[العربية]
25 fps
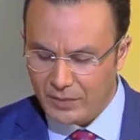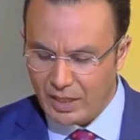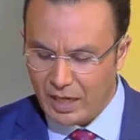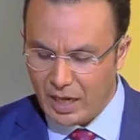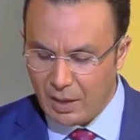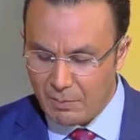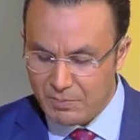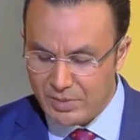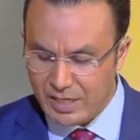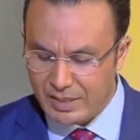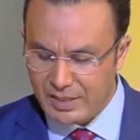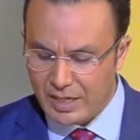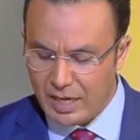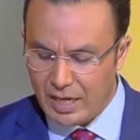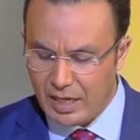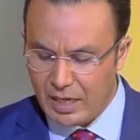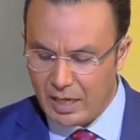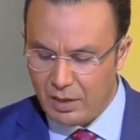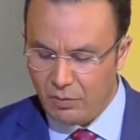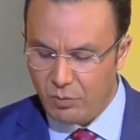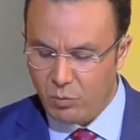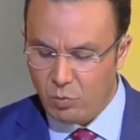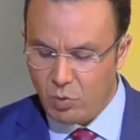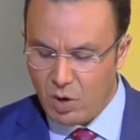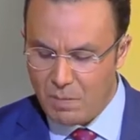
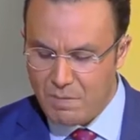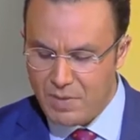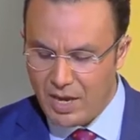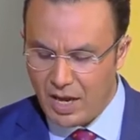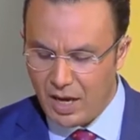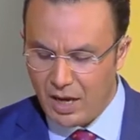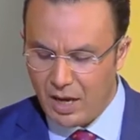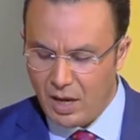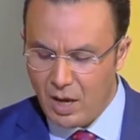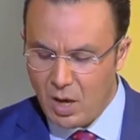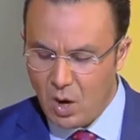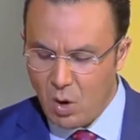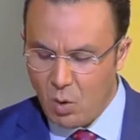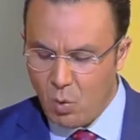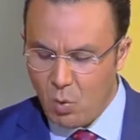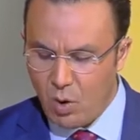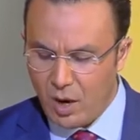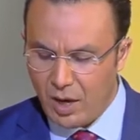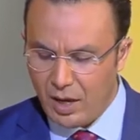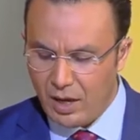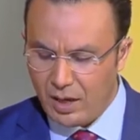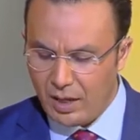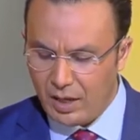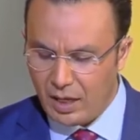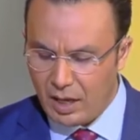
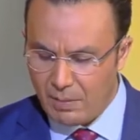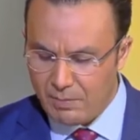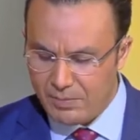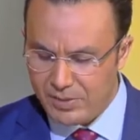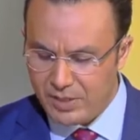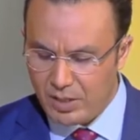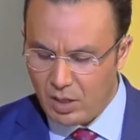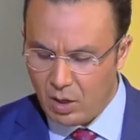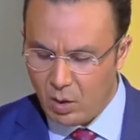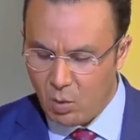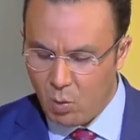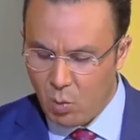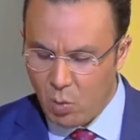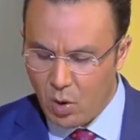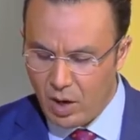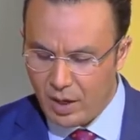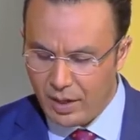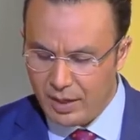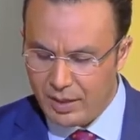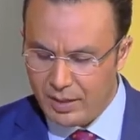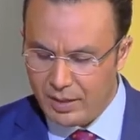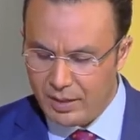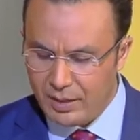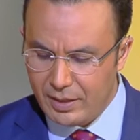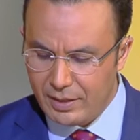
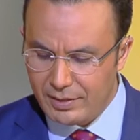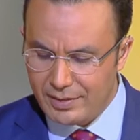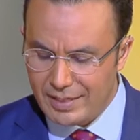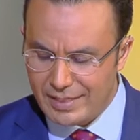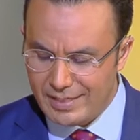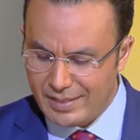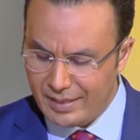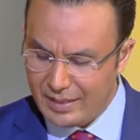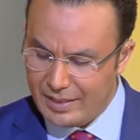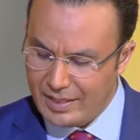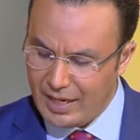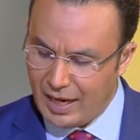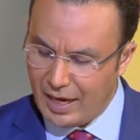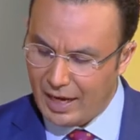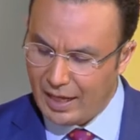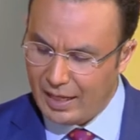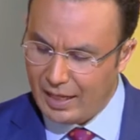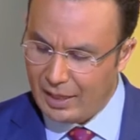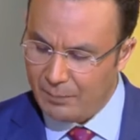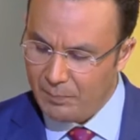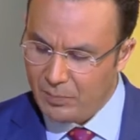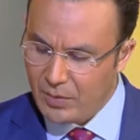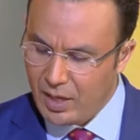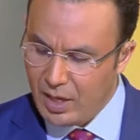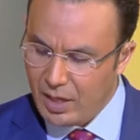5195
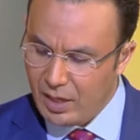حالة